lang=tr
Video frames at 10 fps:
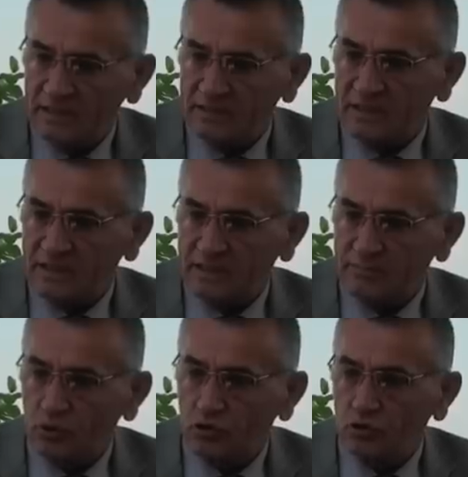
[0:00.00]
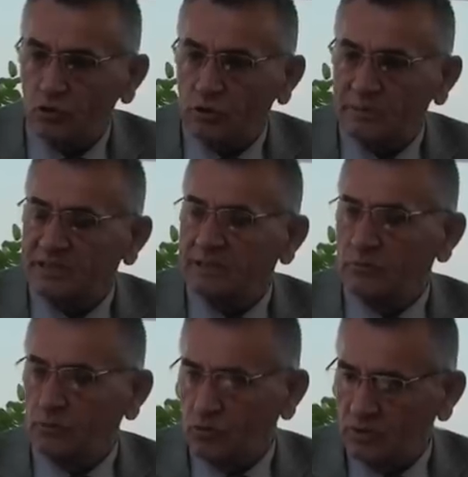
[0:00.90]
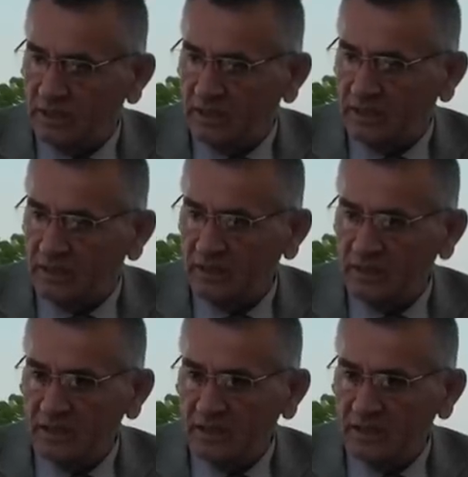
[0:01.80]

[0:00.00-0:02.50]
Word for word: İnsanların borcunu ödemesi de mümkün değildi.